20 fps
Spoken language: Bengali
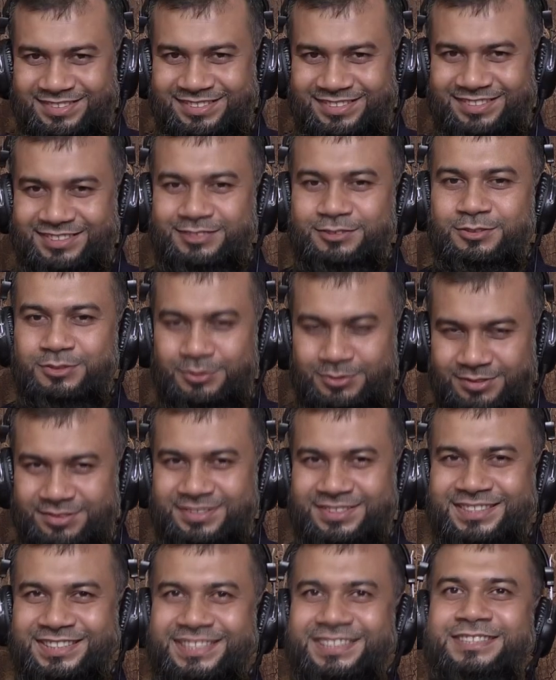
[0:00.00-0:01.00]
ছুটতে পারলেই
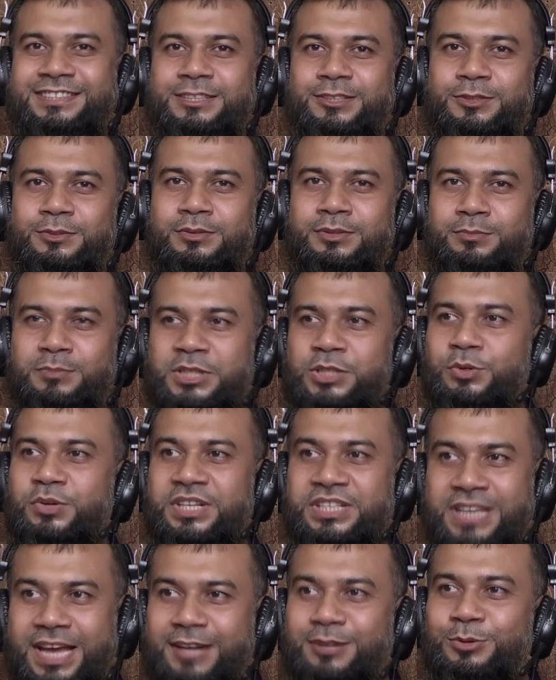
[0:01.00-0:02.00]
জি জি বিশেষ করে
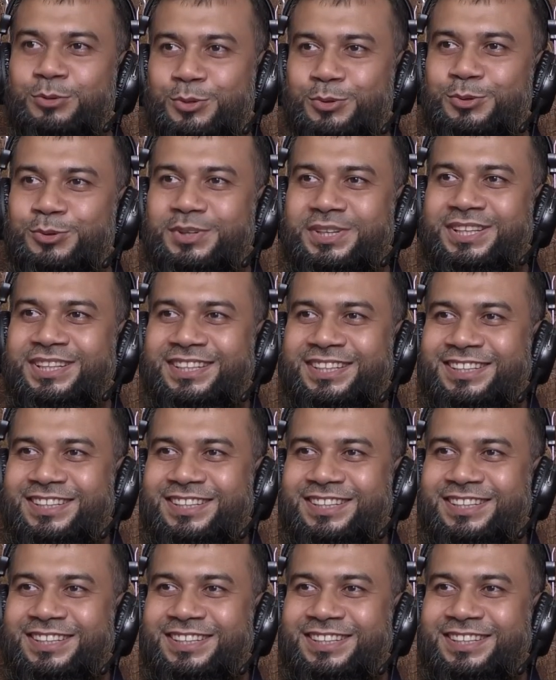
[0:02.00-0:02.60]
সার গরুগুলি